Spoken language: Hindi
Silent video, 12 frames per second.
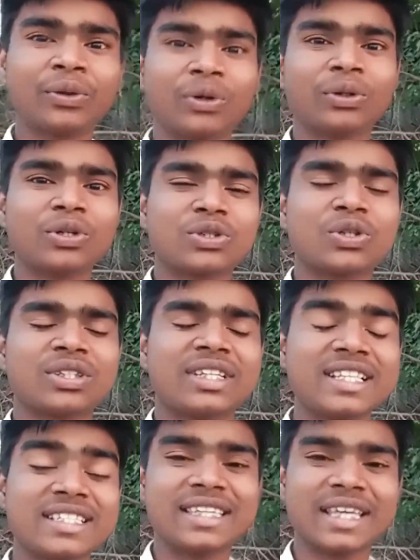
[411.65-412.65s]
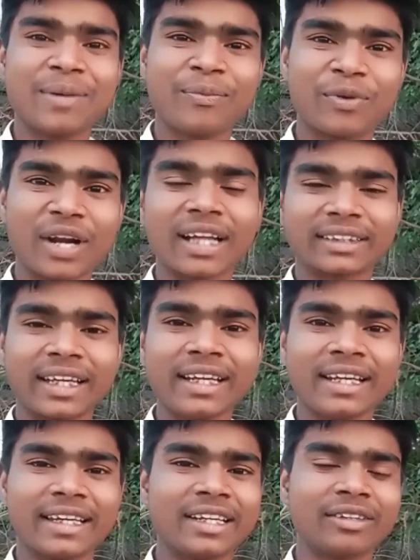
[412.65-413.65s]
तो दोस्तों दिल से बुरा लगता
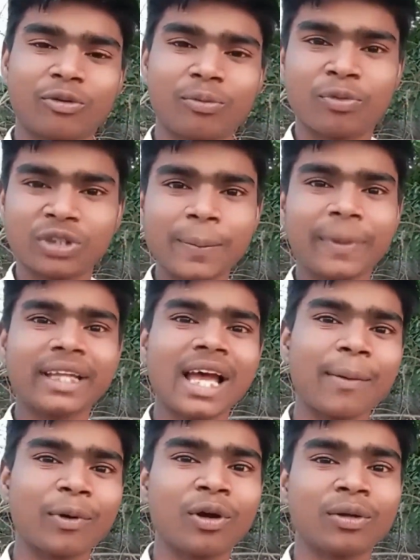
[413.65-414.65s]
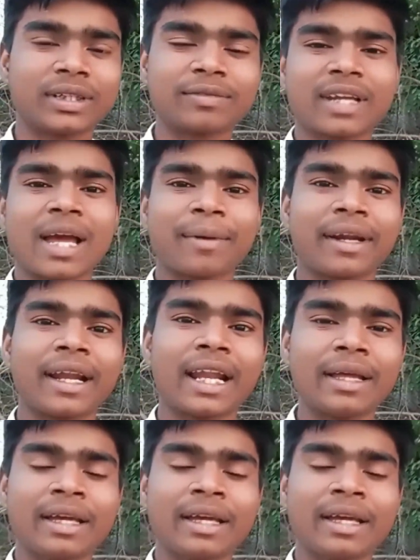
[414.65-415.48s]
है लेकिन मुझे पता है आप लोग सब्सक्राइब करना